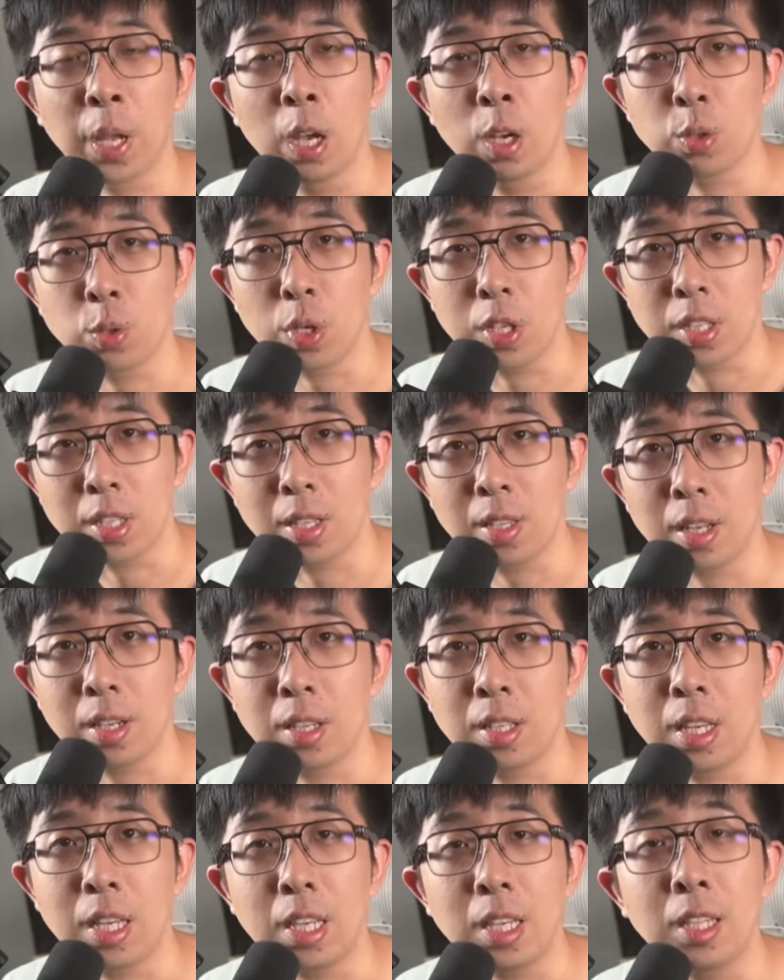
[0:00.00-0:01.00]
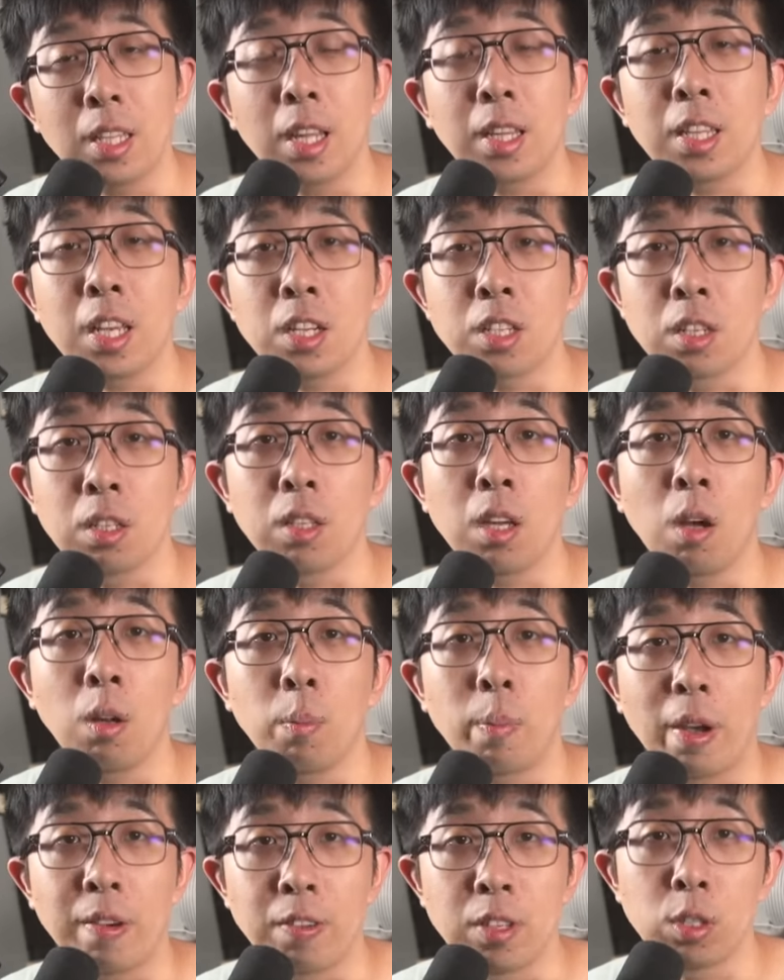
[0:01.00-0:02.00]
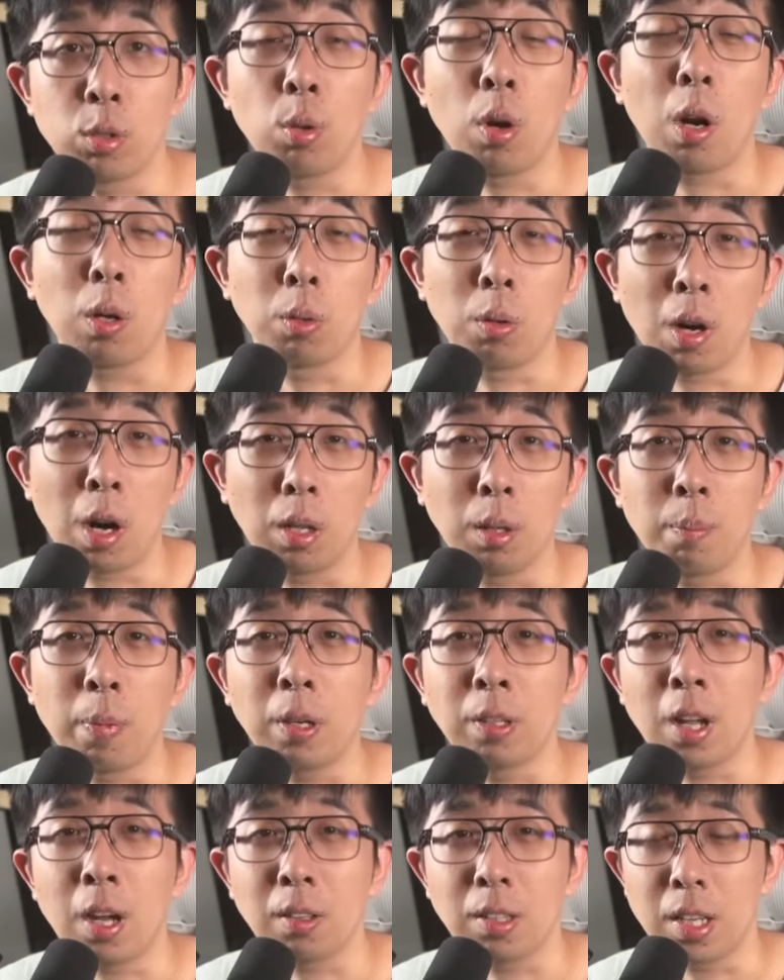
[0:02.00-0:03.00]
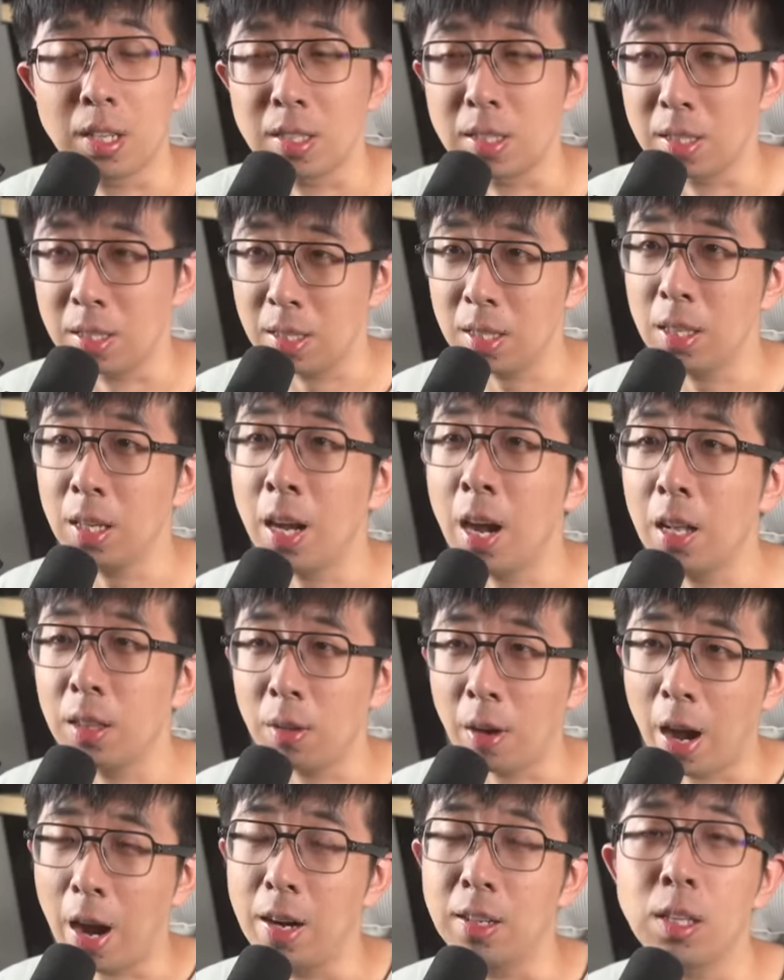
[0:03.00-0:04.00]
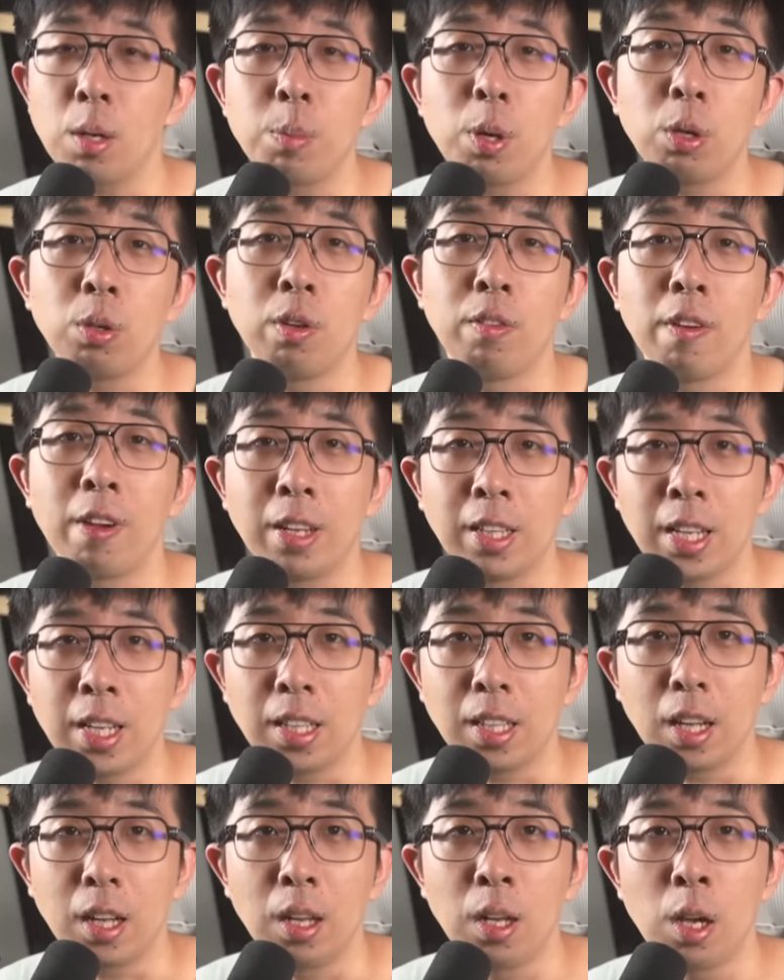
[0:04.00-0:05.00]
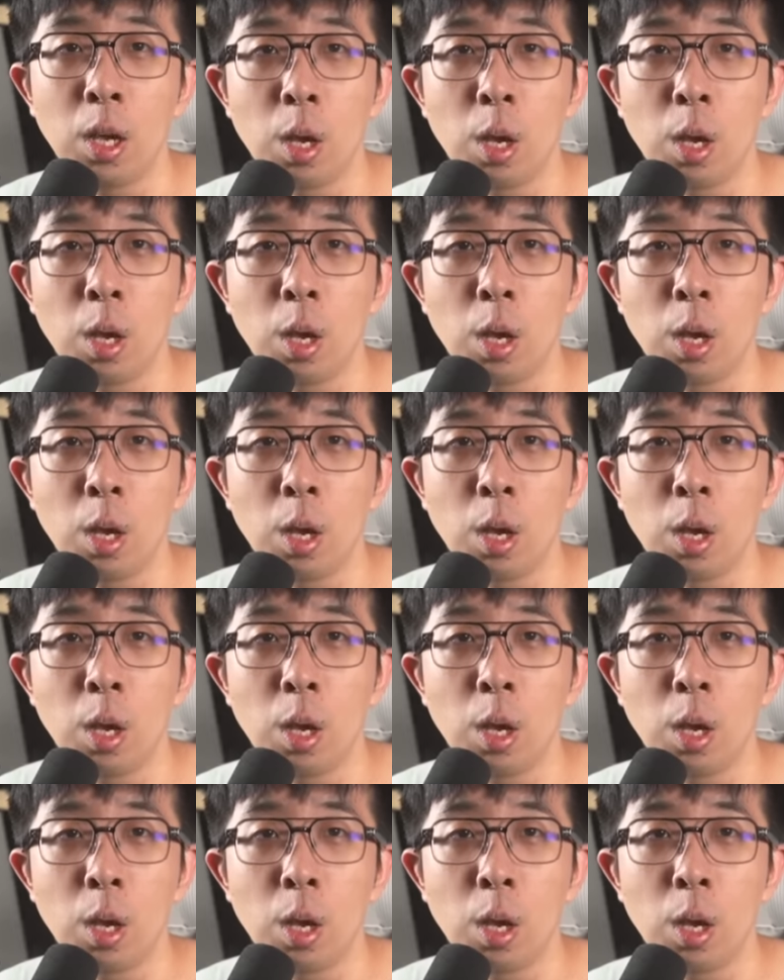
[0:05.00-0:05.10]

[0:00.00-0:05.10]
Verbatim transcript: 所以现在这些一年电池掉了百分之多少多少的报道呢，仔细一看都还是在标准范围内的。